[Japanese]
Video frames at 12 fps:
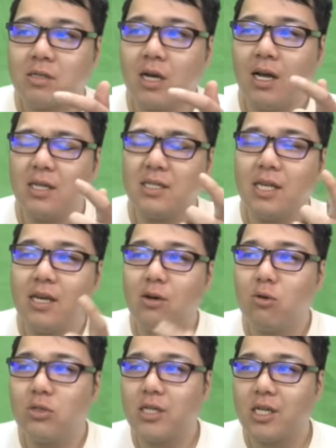か成
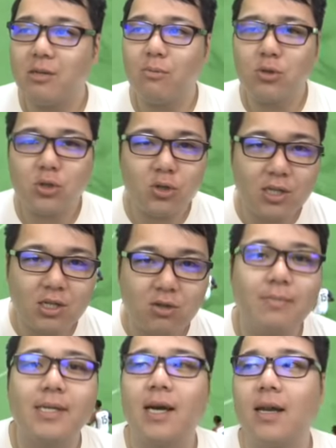功した気持ちよさ
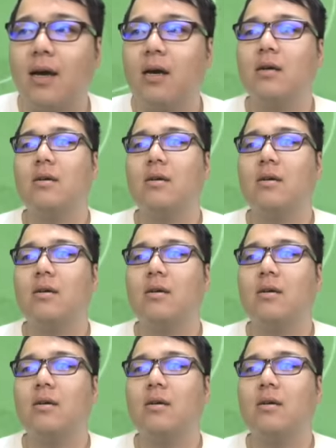そうみたいな。